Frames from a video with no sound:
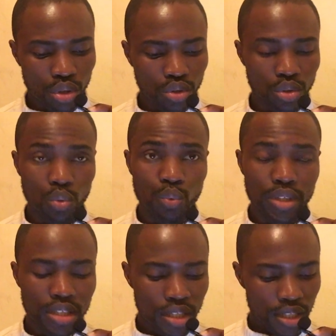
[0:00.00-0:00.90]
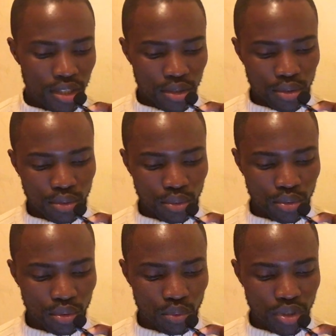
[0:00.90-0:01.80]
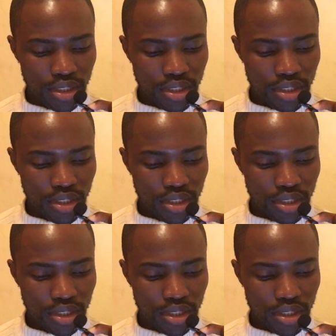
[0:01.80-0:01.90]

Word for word: entre 8, euh, donc euh,